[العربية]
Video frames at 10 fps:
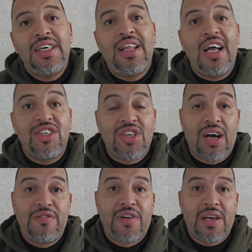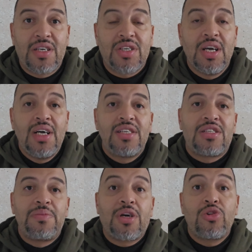الى ان جاء الفرج
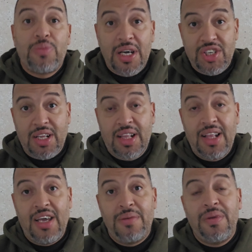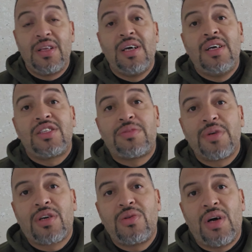تمكنوا بعشرة لاعبين
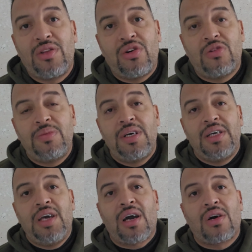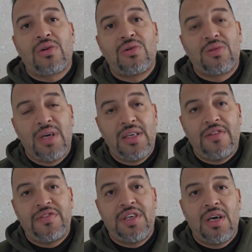تمكنوا انهم يحققوا
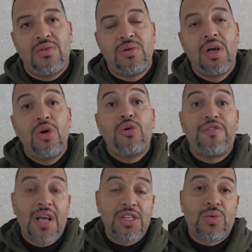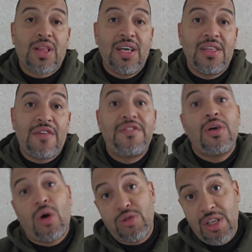هدف التعادل وفي الاشواط
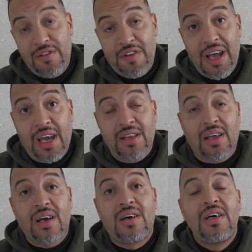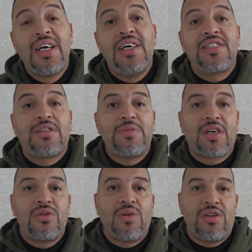الاضافيه وعاوتاني في اخر دقيقه
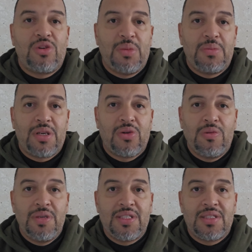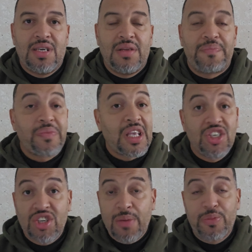تمكنوا انهم يماركوا البيس الثاني
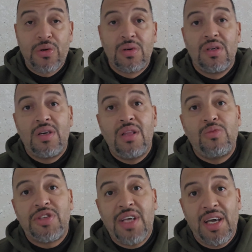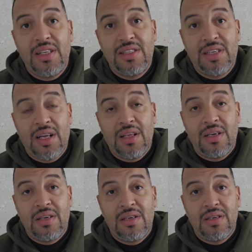شابو المساعد نتاع
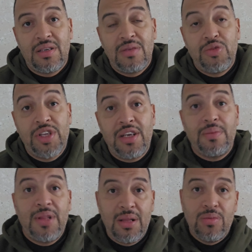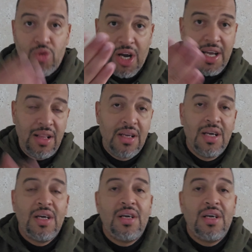آه، المدرب المقال